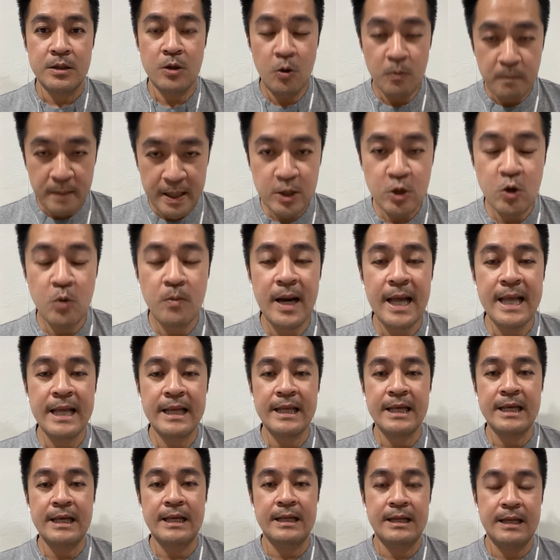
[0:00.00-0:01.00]
ตรงไปตรงมาอ
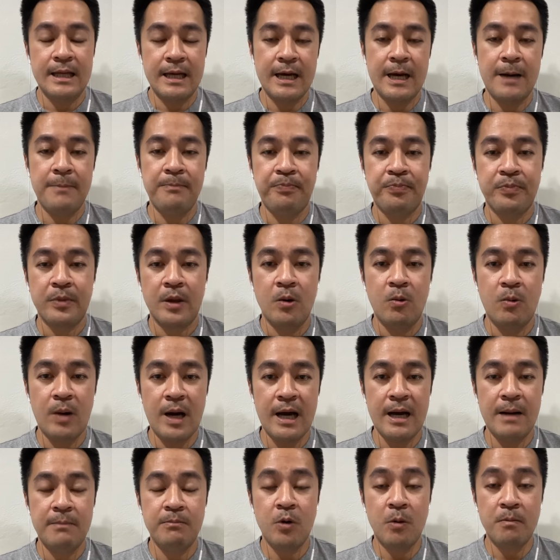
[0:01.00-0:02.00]
ย่างนี้นะครับ
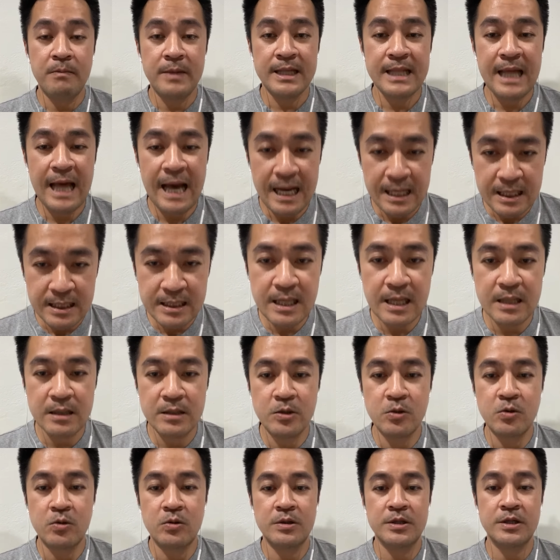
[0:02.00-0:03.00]
ว่าผมมีทางเลือก
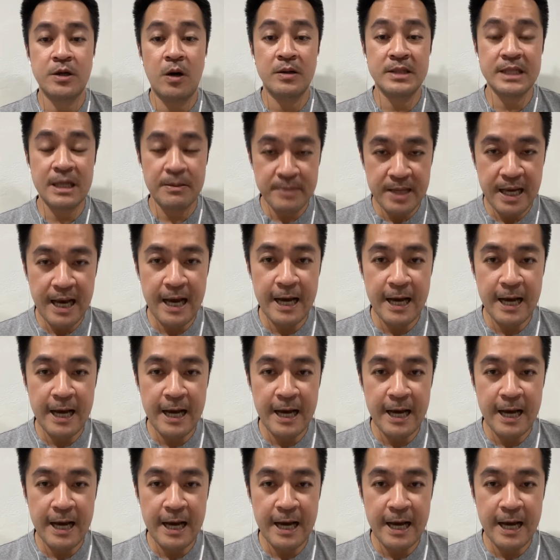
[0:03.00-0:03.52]
อยู่ 2-3